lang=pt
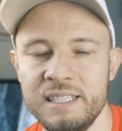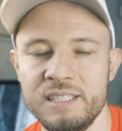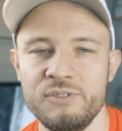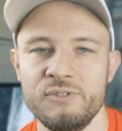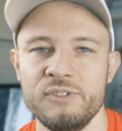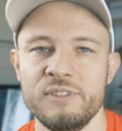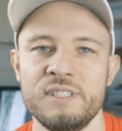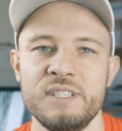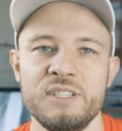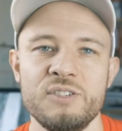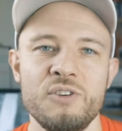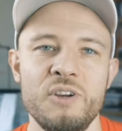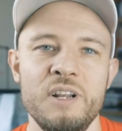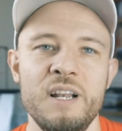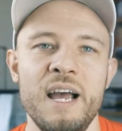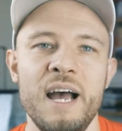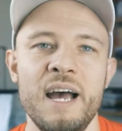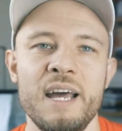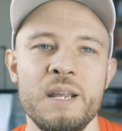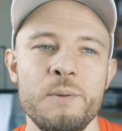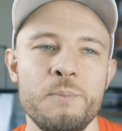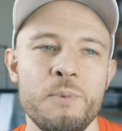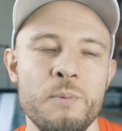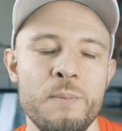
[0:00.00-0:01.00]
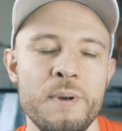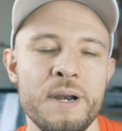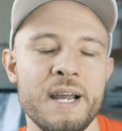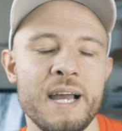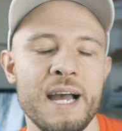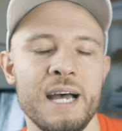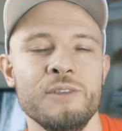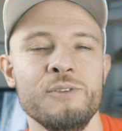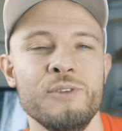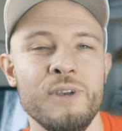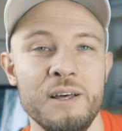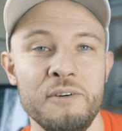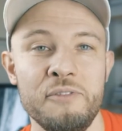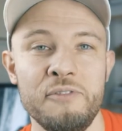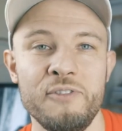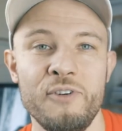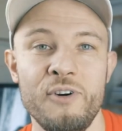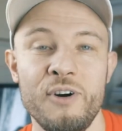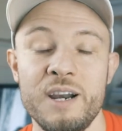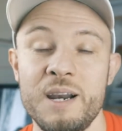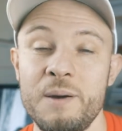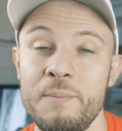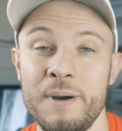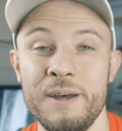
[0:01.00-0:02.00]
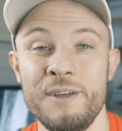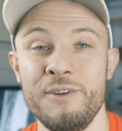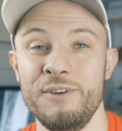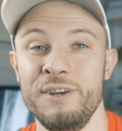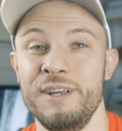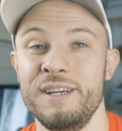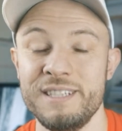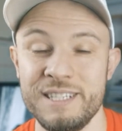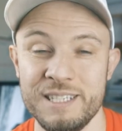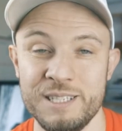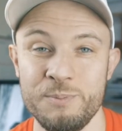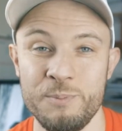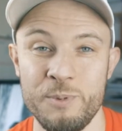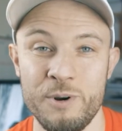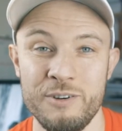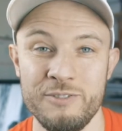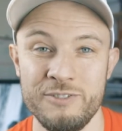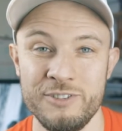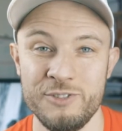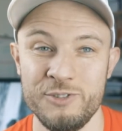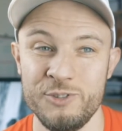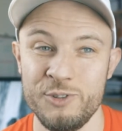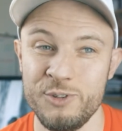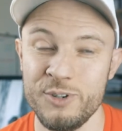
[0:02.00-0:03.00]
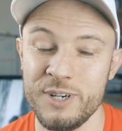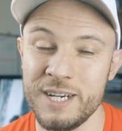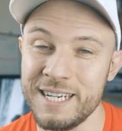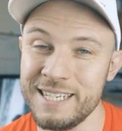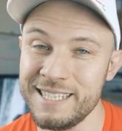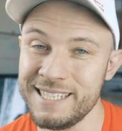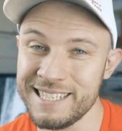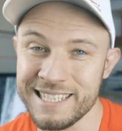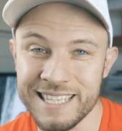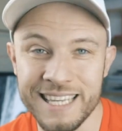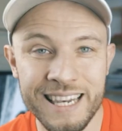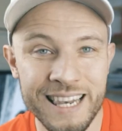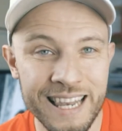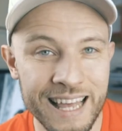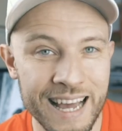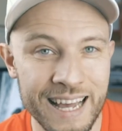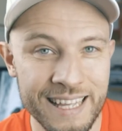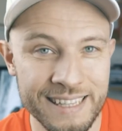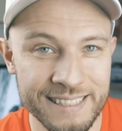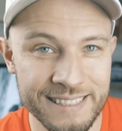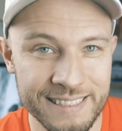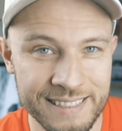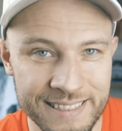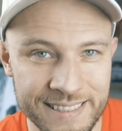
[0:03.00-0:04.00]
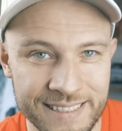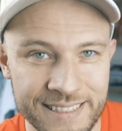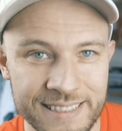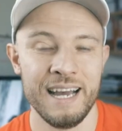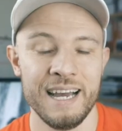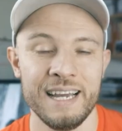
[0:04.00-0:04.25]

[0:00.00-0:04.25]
Se vocês olharem para o mercado lá fora, a maioria das provas foram canceladas.